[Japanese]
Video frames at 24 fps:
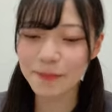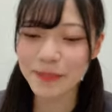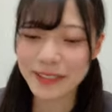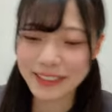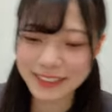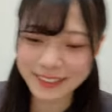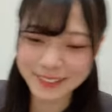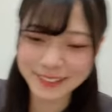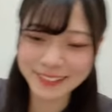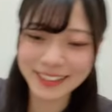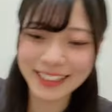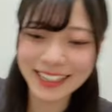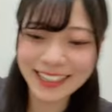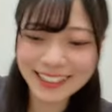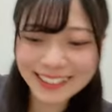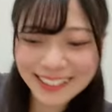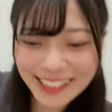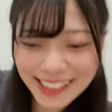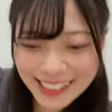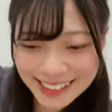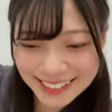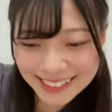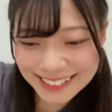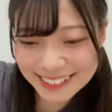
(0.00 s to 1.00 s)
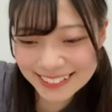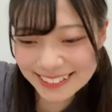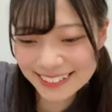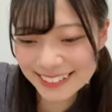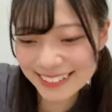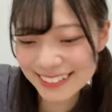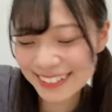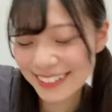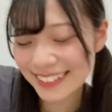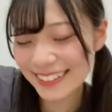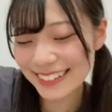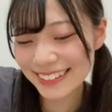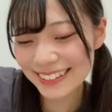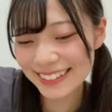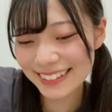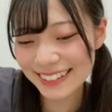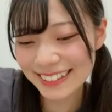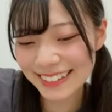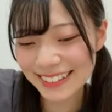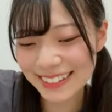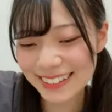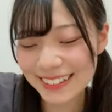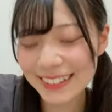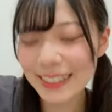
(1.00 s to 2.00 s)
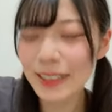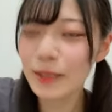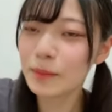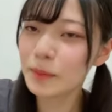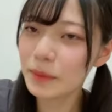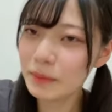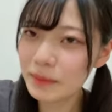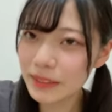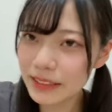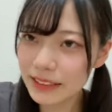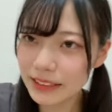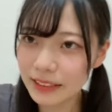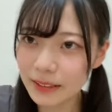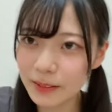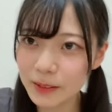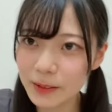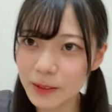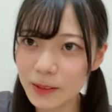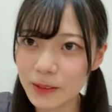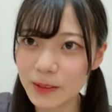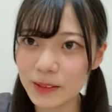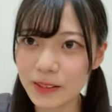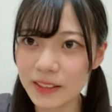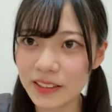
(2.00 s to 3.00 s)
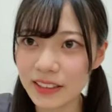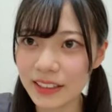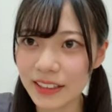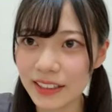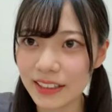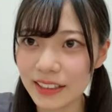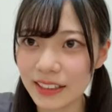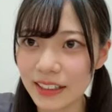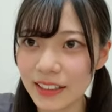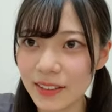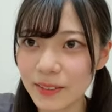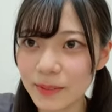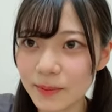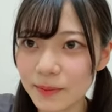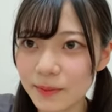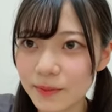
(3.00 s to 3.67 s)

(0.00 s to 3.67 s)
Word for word: ぱりこれかなちょっと決めました心の中で